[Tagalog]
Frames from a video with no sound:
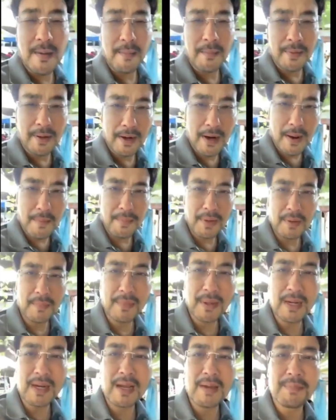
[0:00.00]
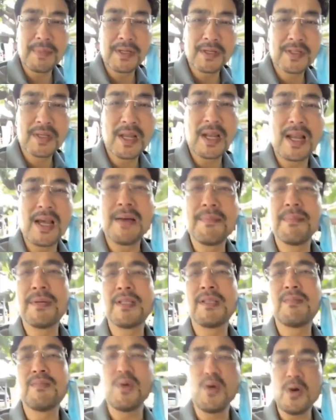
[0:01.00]
Maraming maraming
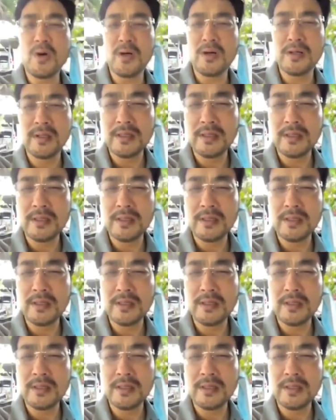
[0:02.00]
salamat po.